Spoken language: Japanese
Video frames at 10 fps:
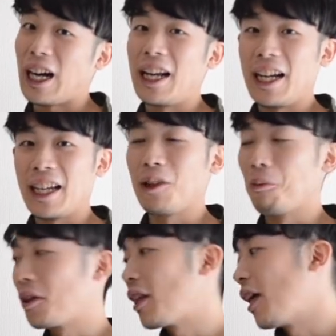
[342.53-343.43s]
かなと
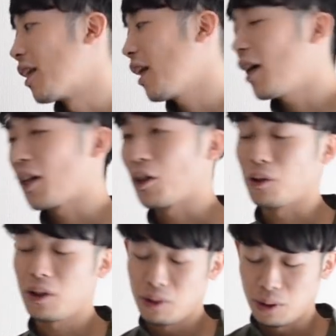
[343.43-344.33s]
思ってだからこ
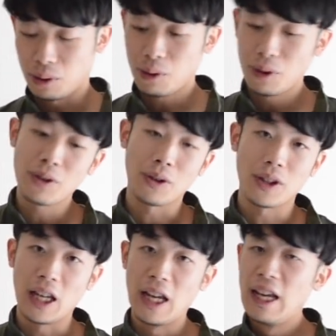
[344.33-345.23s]
そこういうのっ
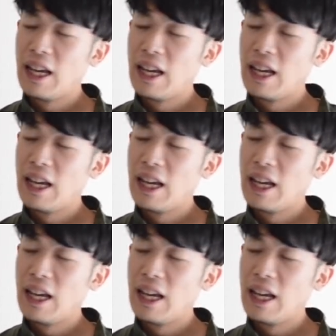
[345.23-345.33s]
て